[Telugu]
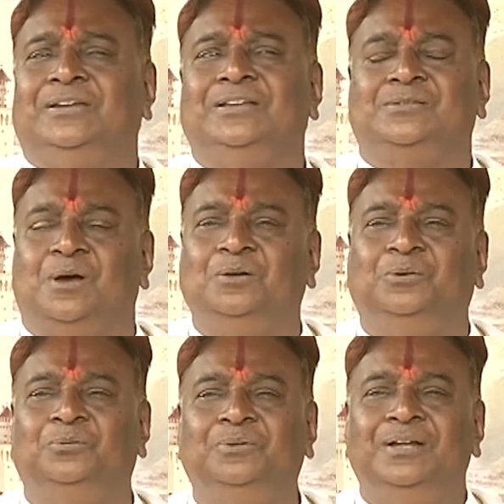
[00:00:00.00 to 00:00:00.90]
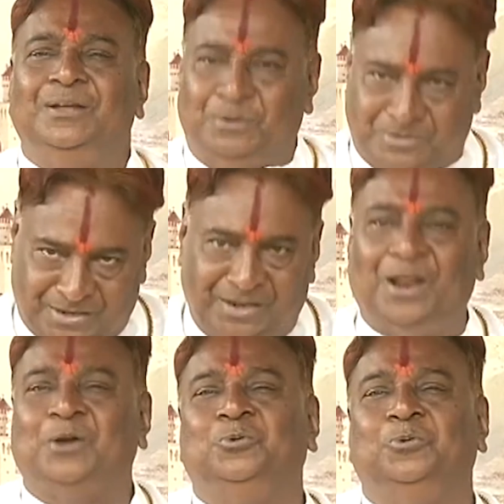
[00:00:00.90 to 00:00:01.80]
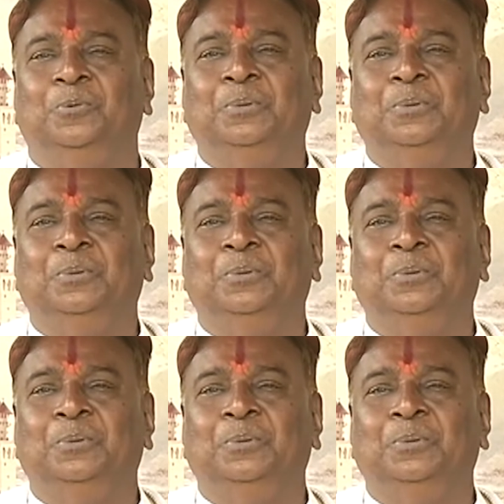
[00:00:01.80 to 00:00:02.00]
ఈ సాంగ్ నిజంగా నాకు